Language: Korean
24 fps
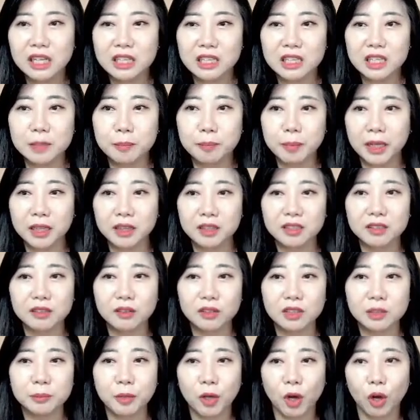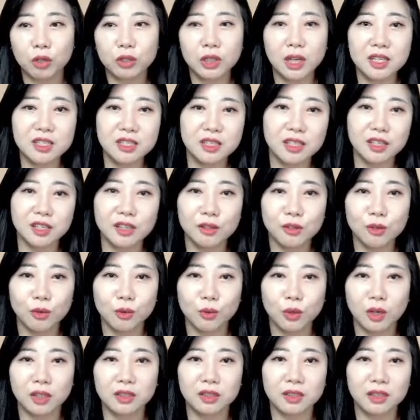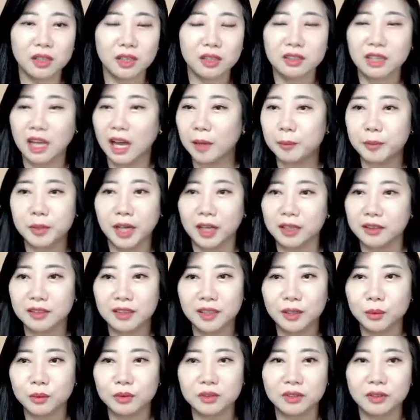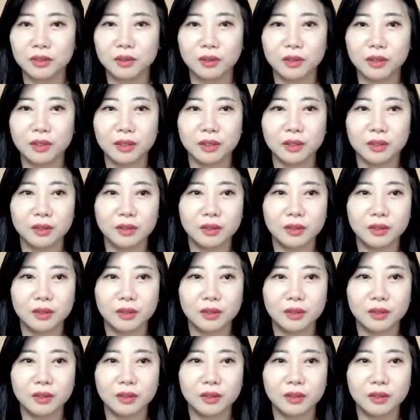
이 파트너를 변화시키려고 하니까 답이 안 나오는 거예요.